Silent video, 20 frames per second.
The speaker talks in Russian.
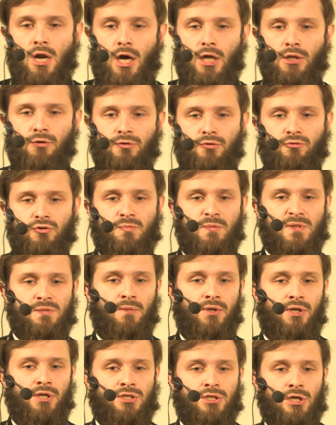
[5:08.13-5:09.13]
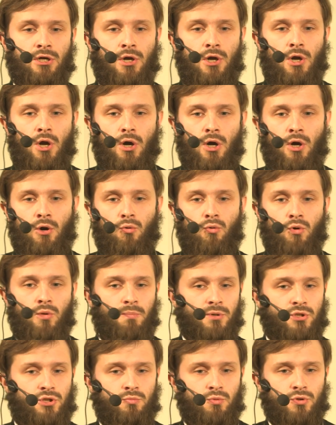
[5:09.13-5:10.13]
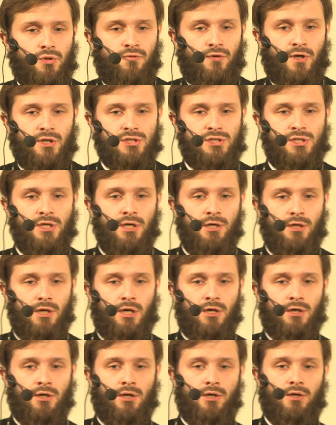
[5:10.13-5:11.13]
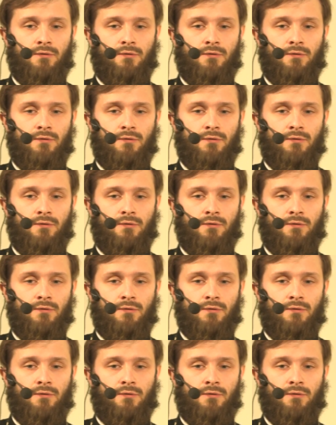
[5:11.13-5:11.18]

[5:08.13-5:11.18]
Он говорит, вот посмотрите, а, он почему-то в конце а,